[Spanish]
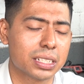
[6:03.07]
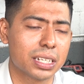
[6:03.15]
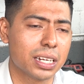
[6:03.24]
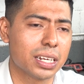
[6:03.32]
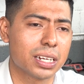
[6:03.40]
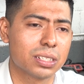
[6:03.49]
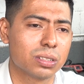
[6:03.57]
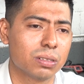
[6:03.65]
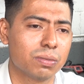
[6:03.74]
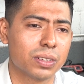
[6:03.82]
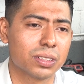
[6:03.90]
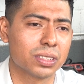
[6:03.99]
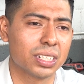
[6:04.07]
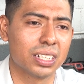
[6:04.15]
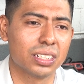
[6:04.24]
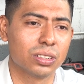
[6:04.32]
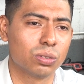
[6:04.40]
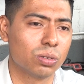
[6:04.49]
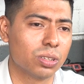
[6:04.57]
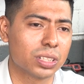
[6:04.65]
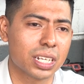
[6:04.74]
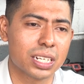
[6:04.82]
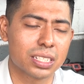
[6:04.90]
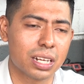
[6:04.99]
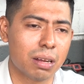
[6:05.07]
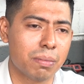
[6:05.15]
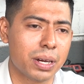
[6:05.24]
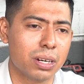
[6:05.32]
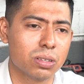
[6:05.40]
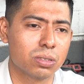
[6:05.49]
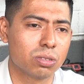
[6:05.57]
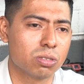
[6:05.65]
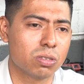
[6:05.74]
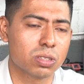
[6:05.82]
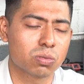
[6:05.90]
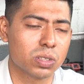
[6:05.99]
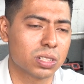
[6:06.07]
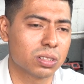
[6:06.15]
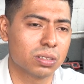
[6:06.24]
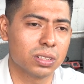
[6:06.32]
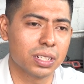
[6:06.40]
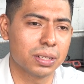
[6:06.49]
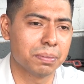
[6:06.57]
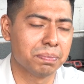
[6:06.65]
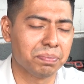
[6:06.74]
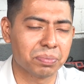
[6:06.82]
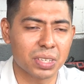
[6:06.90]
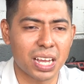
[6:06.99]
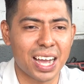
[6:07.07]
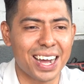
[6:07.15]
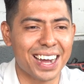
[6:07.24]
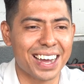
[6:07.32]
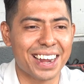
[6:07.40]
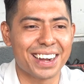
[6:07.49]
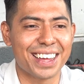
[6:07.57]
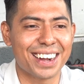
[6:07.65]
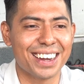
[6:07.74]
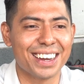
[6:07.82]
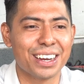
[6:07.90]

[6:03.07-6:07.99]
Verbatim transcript: está ahí en el software, o sea, tú lo tienes a la mano, solo es cuestión de agarrarle